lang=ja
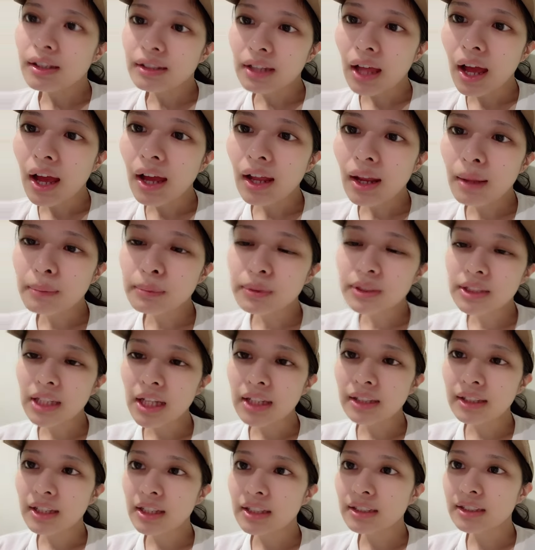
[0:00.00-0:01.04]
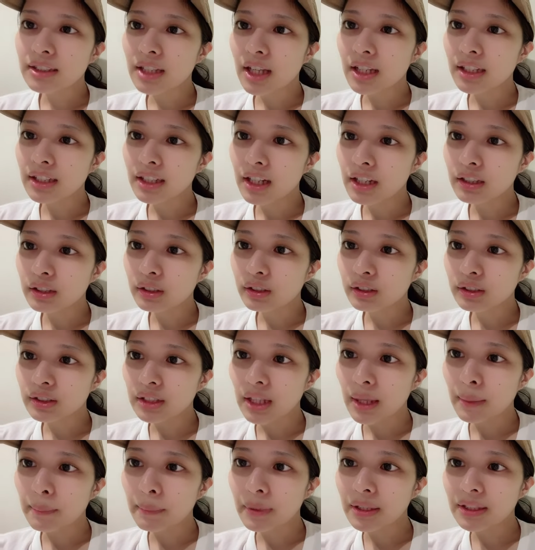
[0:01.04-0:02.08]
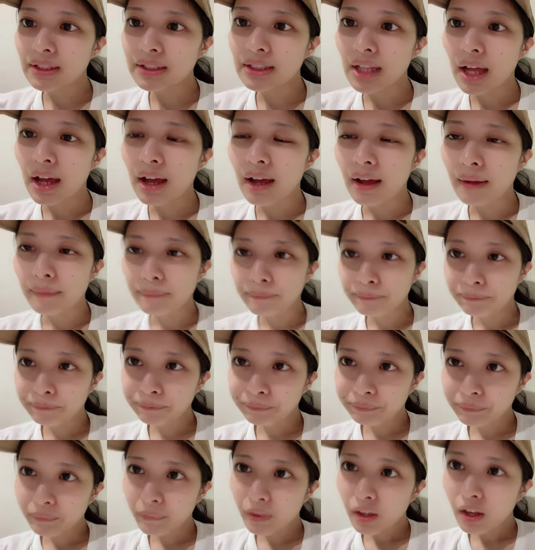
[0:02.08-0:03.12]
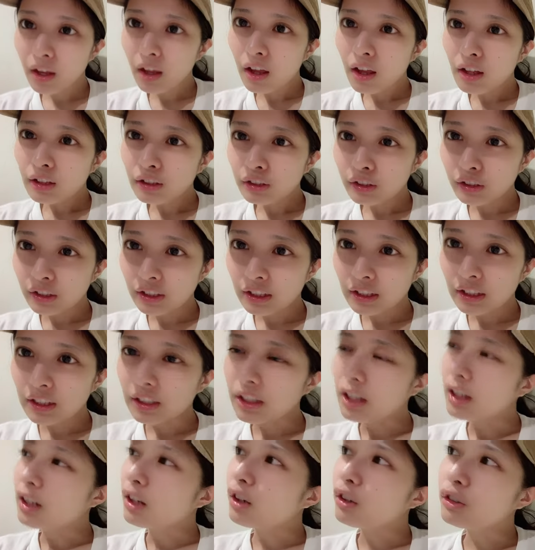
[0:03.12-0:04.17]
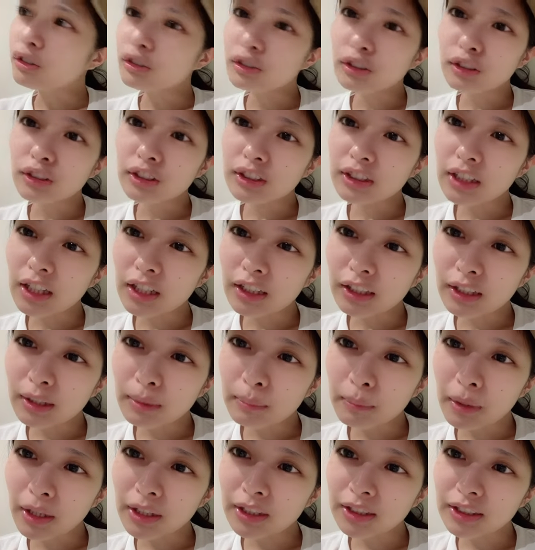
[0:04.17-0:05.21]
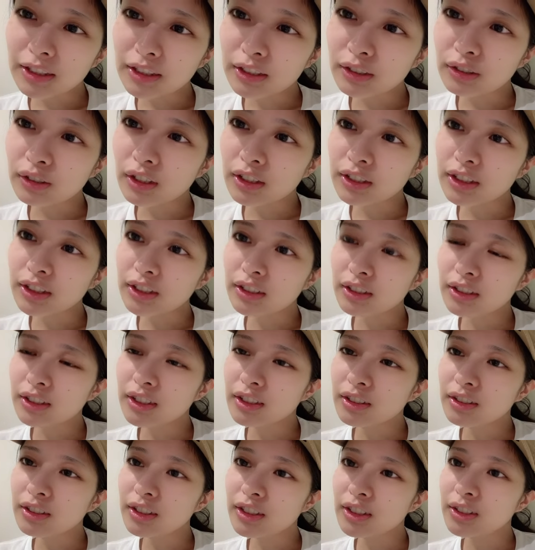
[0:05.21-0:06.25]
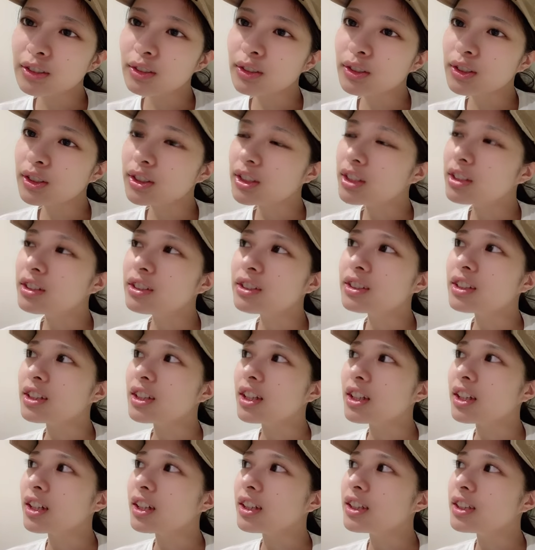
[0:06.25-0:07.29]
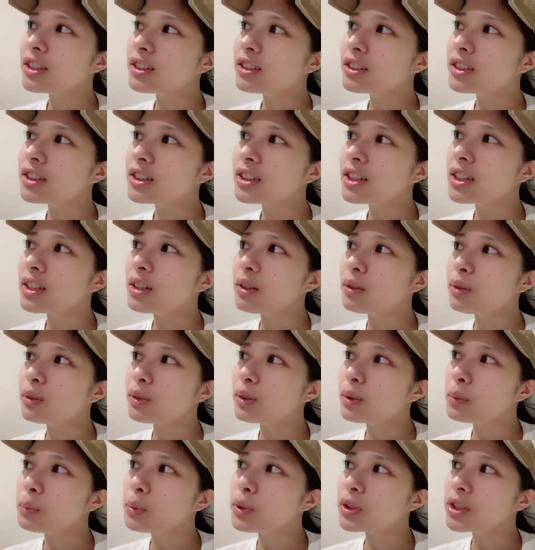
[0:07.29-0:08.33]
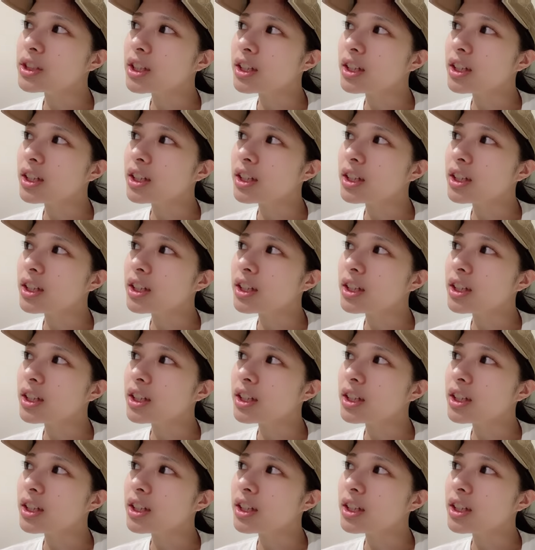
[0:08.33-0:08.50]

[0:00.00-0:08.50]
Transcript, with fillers: ナーラブさんですありがとうございましたというわけでなんか本当に最近毎日忙しすぎるしんどすぎるってなんか言い過ぎてて本当申し